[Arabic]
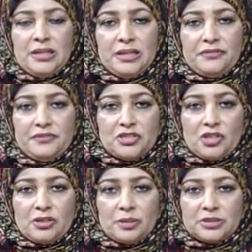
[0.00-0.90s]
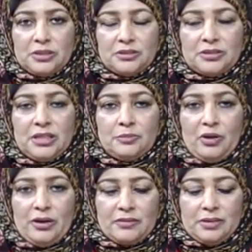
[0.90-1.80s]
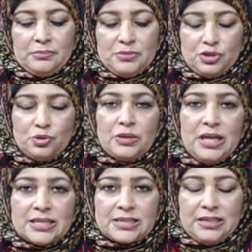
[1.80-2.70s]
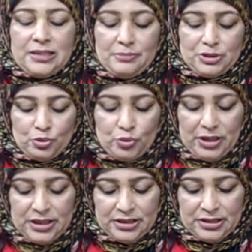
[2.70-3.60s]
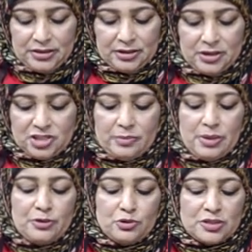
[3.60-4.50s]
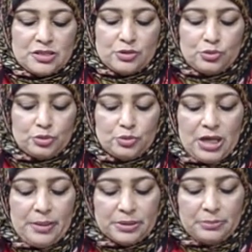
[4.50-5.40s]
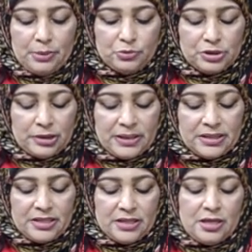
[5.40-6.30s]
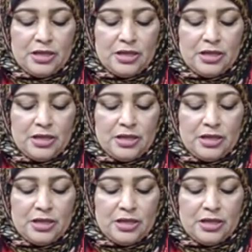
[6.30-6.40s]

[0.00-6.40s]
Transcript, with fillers: آه، في شهر رمضان المعظم دي كلها أسئلة مطروحة للنقاش أمام الأستاذ الدكتور أحمد محمود البكري